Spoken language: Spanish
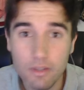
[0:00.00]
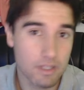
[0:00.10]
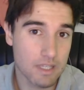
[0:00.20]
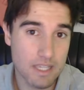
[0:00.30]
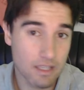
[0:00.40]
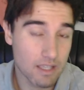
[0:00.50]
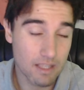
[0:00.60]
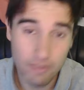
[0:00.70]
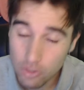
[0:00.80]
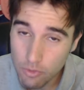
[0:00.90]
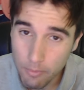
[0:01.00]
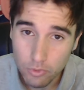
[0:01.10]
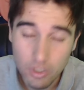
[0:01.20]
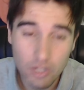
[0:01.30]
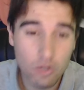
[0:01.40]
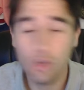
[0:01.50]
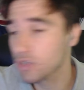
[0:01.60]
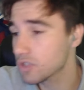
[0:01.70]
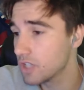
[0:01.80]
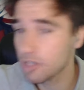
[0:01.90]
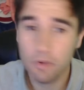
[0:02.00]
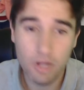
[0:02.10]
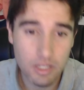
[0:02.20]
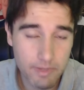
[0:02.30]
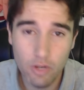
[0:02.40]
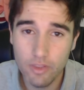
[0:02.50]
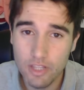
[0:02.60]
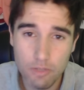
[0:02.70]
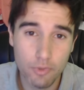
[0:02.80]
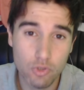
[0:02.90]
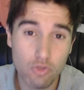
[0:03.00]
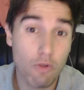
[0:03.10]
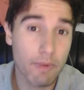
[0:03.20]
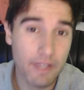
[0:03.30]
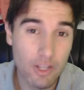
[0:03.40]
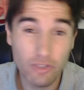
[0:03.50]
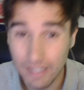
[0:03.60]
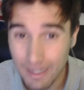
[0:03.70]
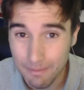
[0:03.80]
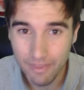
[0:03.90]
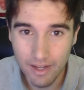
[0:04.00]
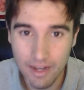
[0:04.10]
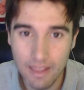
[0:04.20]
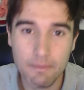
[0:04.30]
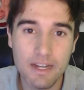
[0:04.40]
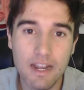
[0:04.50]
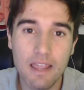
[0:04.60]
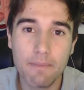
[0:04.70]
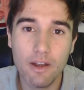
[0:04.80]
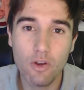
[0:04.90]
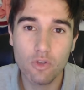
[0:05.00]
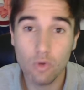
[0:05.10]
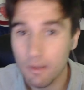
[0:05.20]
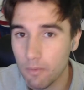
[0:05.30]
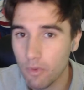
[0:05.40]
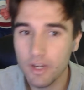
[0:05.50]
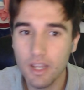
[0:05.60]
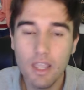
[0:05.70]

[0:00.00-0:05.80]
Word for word: Y, dicho por Tony Cross, dicho por Casemiro, dicho por sus compañeros del Real Madrid, nada más y nada menos, Luka Modric.